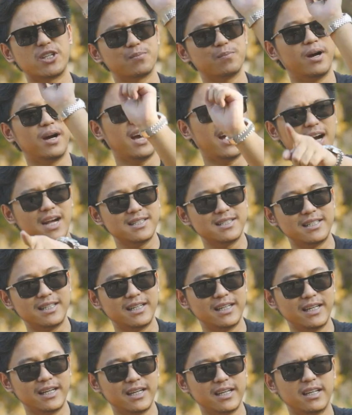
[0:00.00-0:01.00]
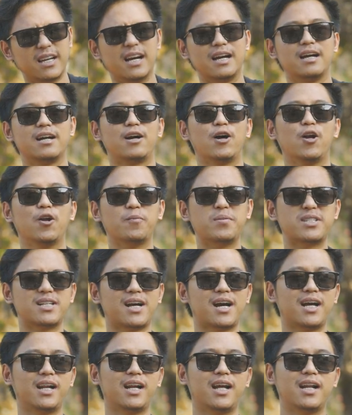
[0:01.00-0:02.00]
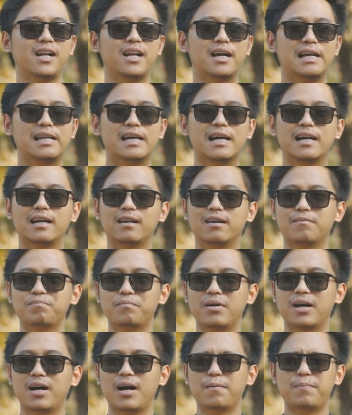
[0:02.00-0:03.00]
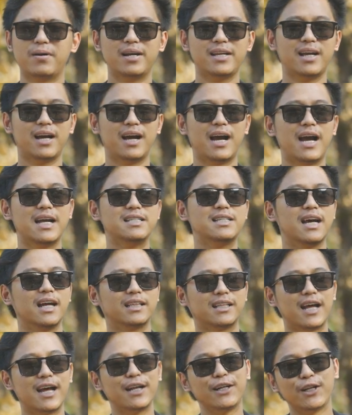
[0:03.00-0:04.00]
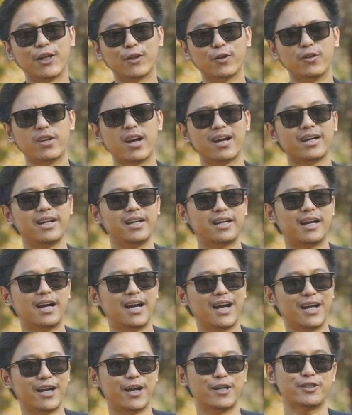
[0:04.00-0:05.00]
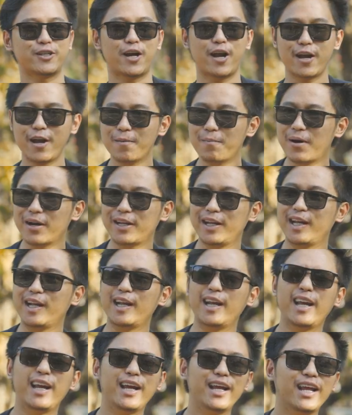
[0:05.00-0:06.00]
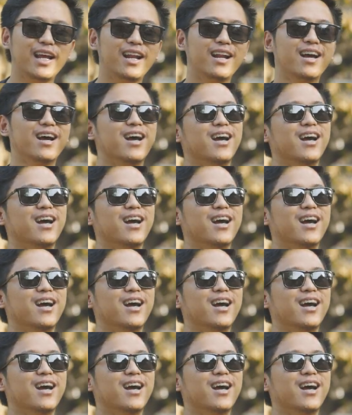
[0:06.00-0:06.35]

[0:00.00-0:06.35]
Wisma Aji ya kalau misalkan ada yang apa yang hajatan gitu yang nikah nah saya markirin